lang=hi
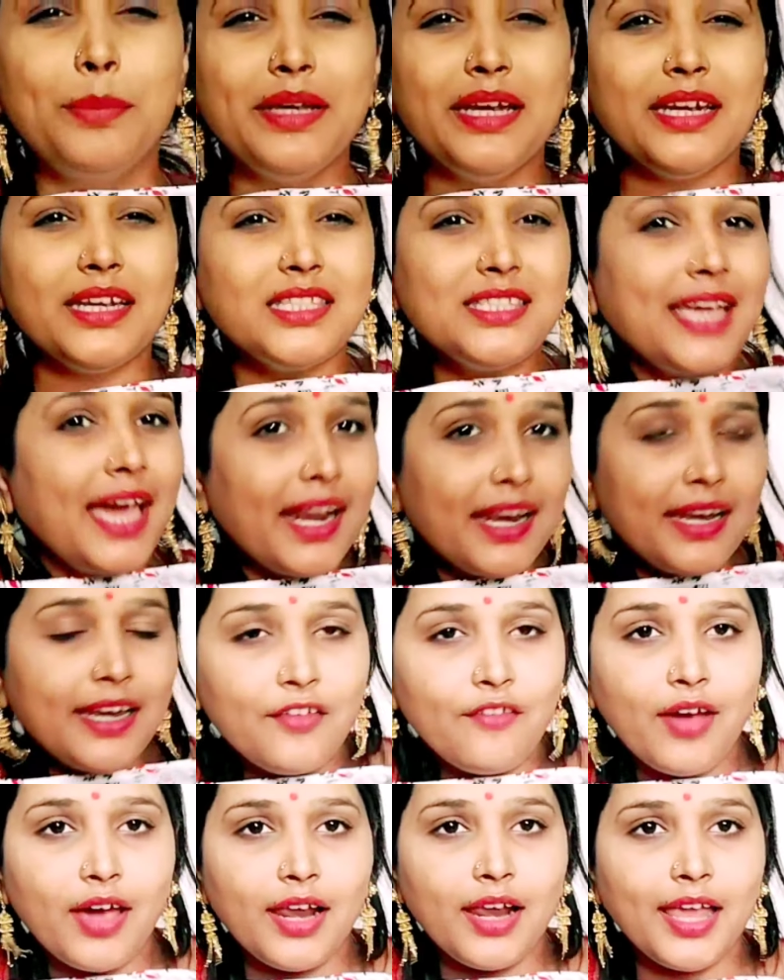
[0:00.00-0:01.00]
प्रिंट
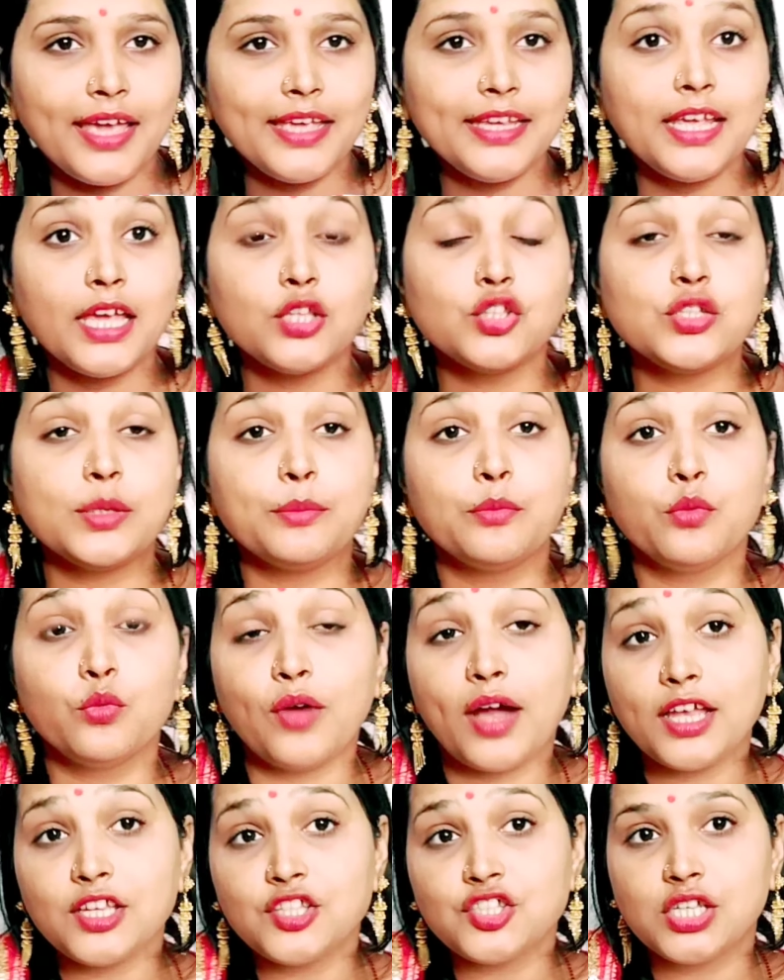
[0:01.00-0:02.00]
झरने वाला या जब
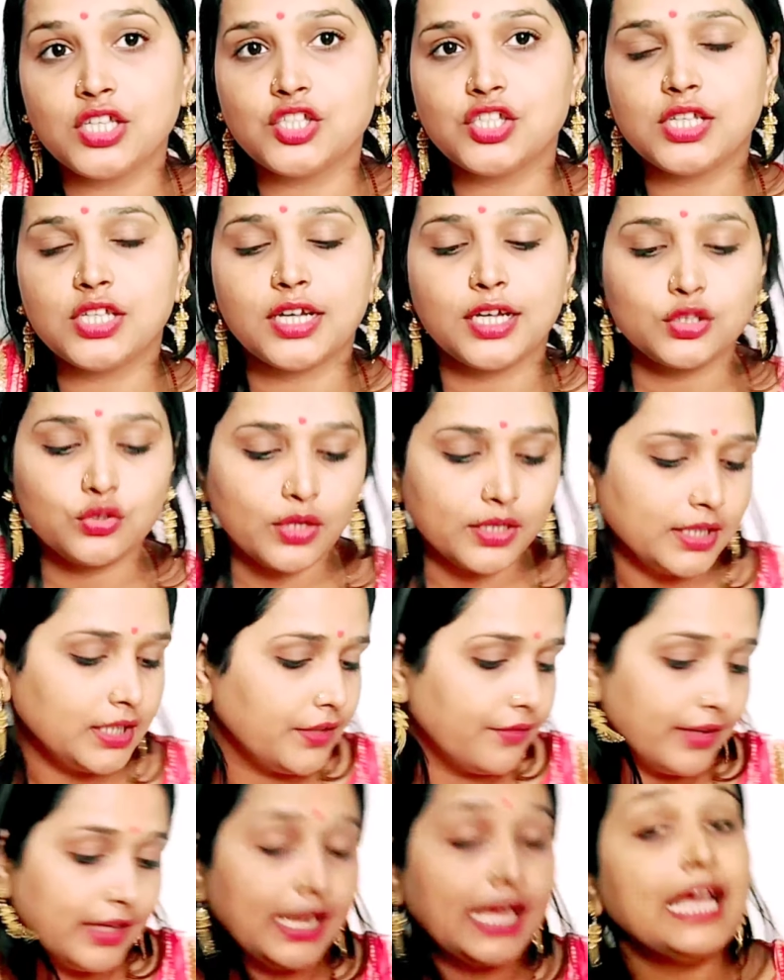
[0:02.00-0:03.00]
वॉश कीजिएगा तो
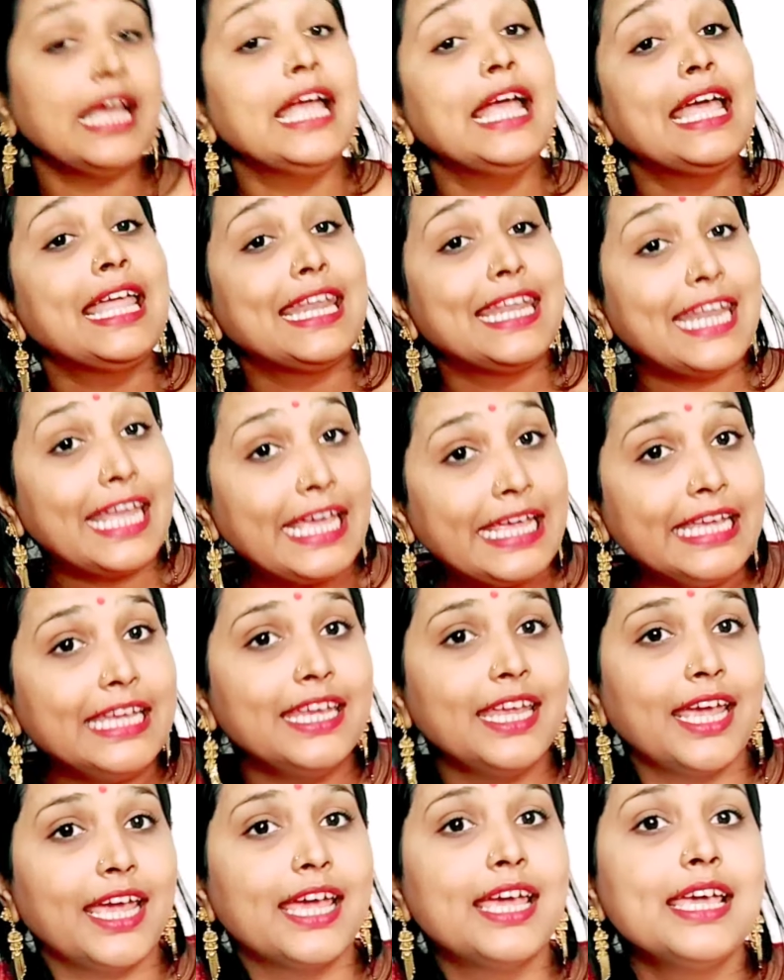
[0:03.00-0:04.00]
हटने वाला नहीं
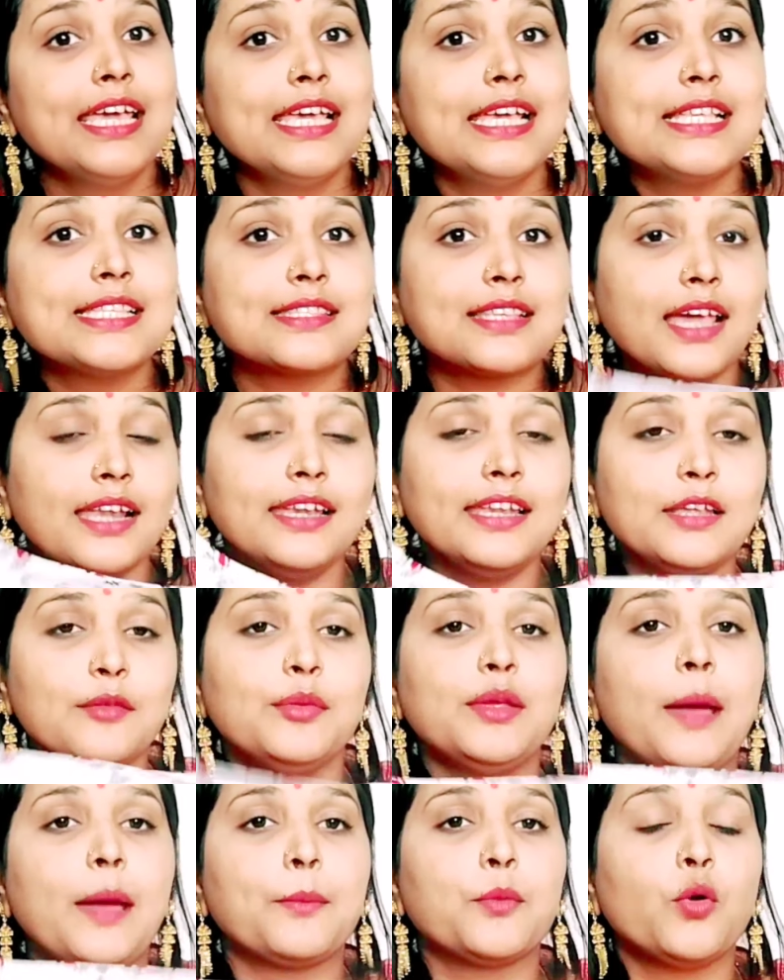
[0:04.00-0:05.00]
है इसका लिंक
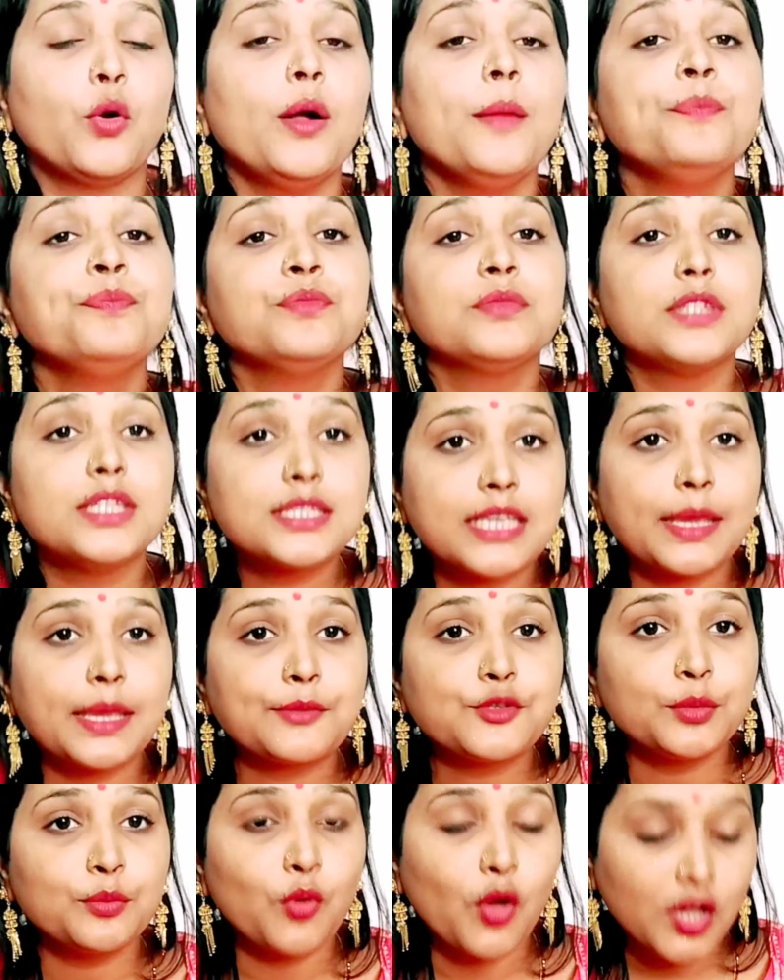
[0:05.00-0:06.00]
भी आपको
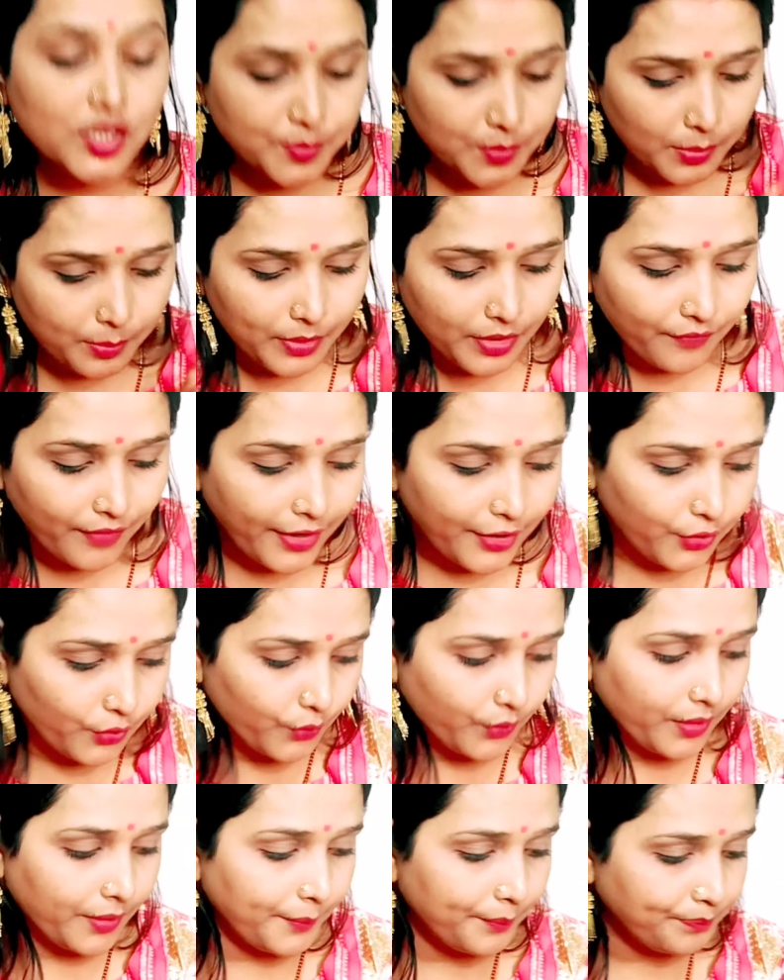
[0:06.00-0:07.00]
डिस्क्रिप्शन बॉक्स में प्रोवाइड
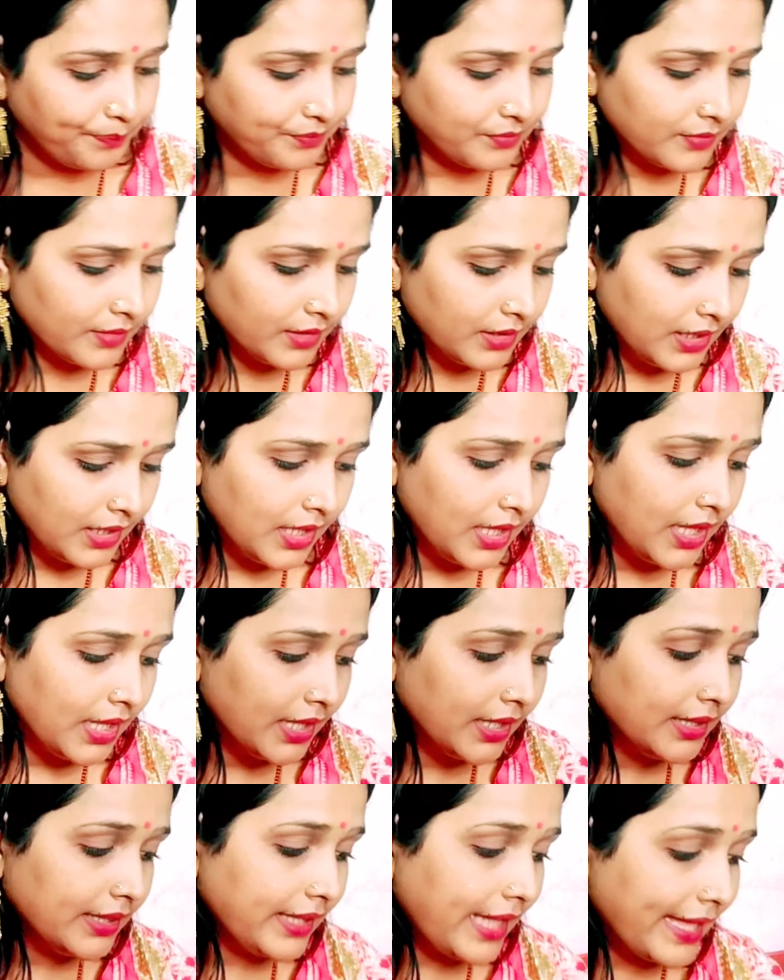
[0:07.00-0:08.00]
होगा
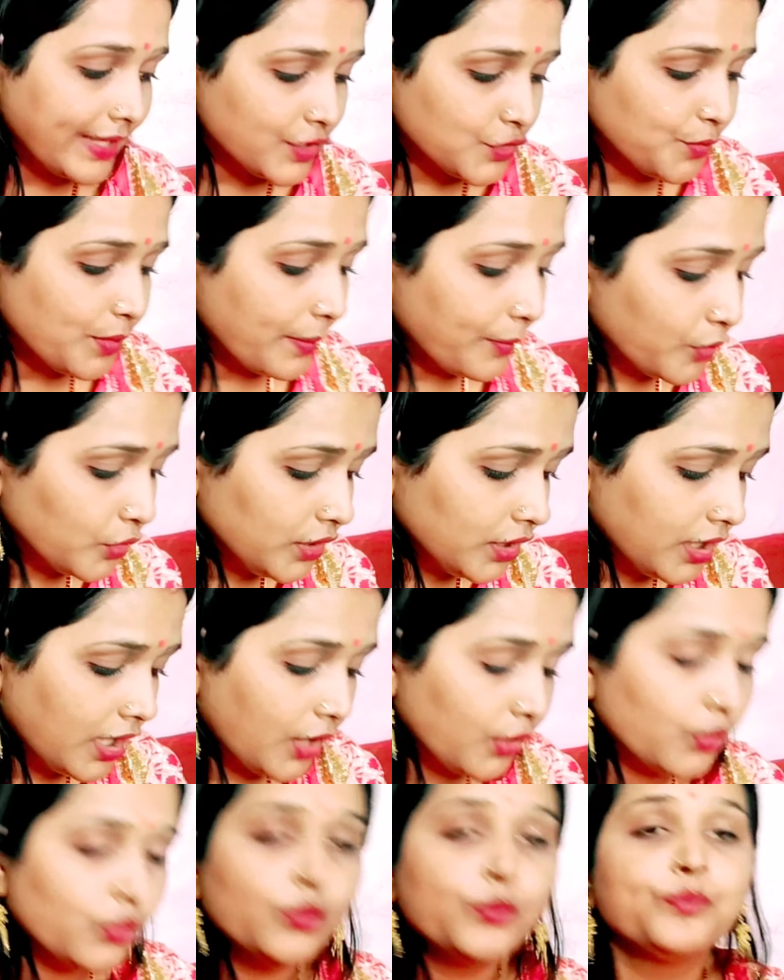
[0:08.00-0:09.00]
नेक्स्ट मैं आपको
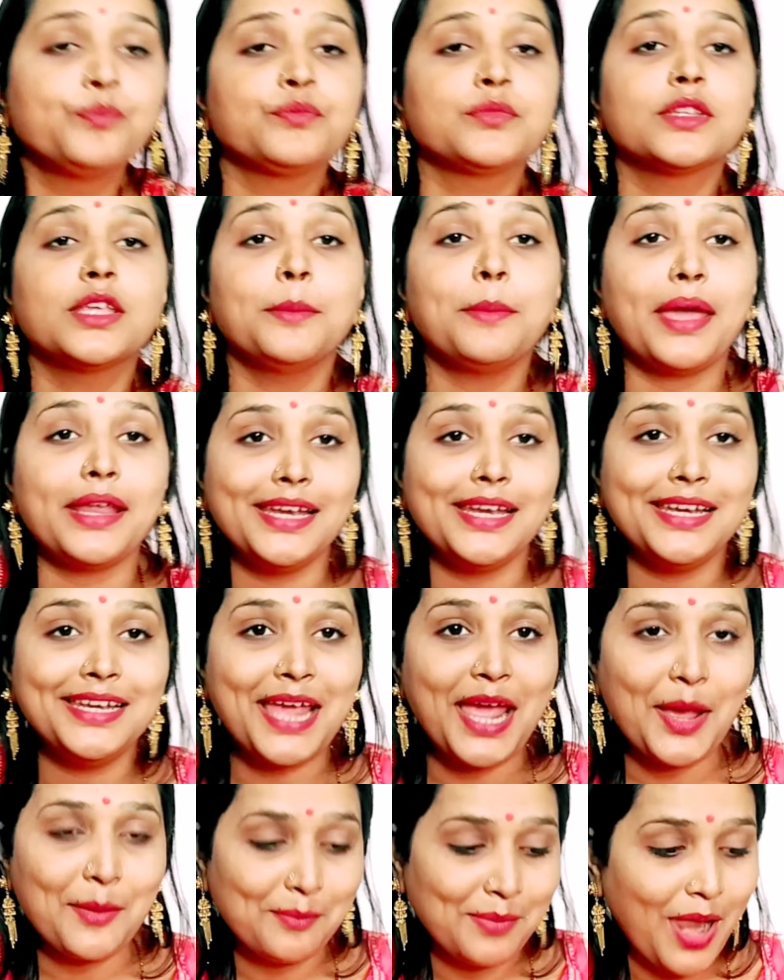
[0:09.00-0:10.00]
दिखाओ कि मैंने
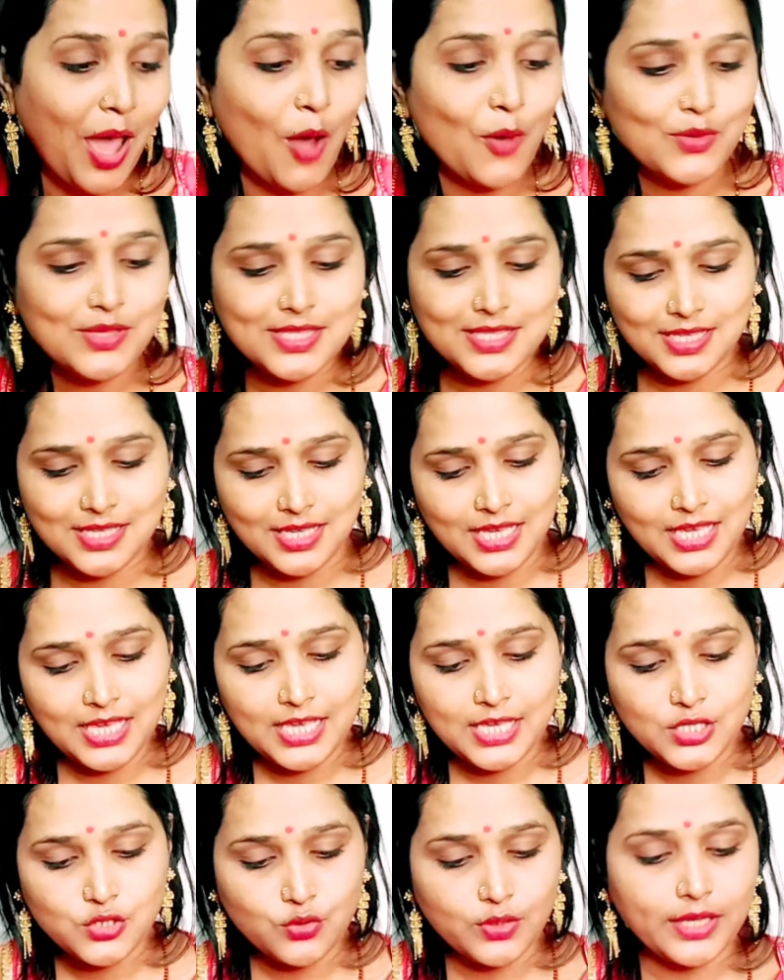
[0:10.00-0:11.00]
लिया है ब्लाउज
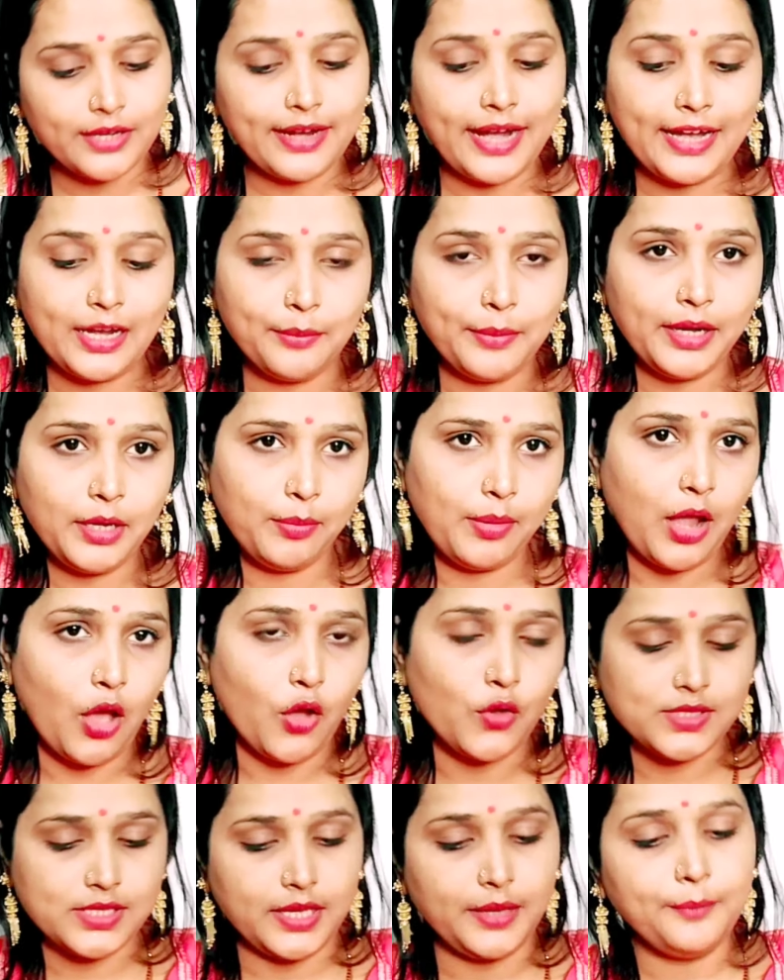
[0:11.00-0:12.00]
तो ये रेडीमेड
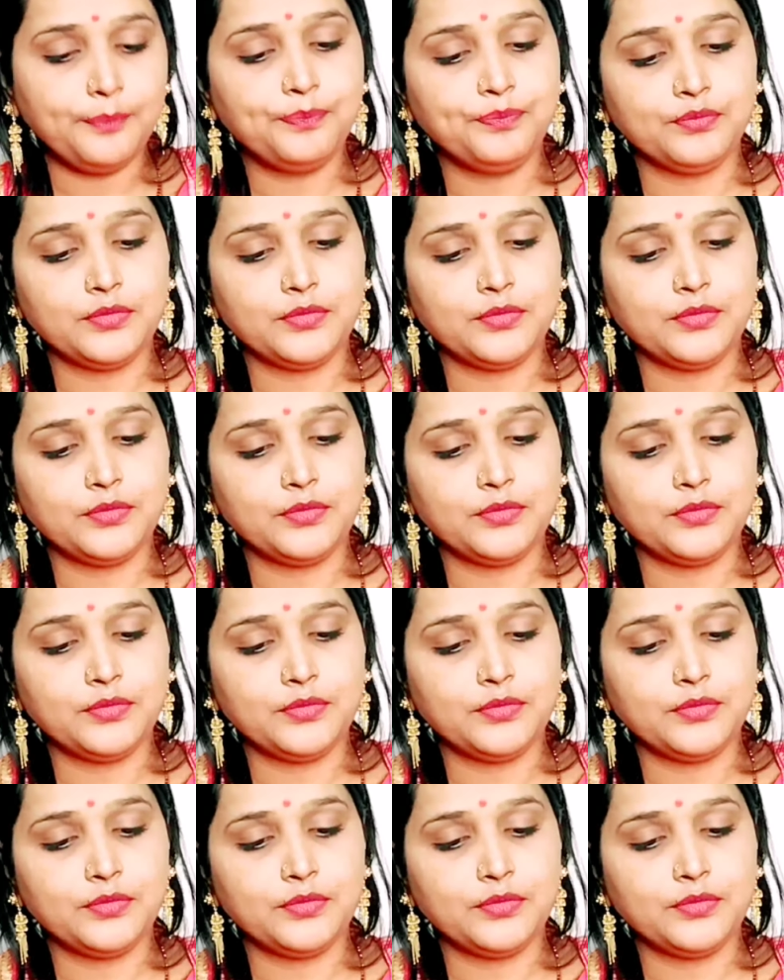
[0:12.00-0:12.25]
ब्लाउज है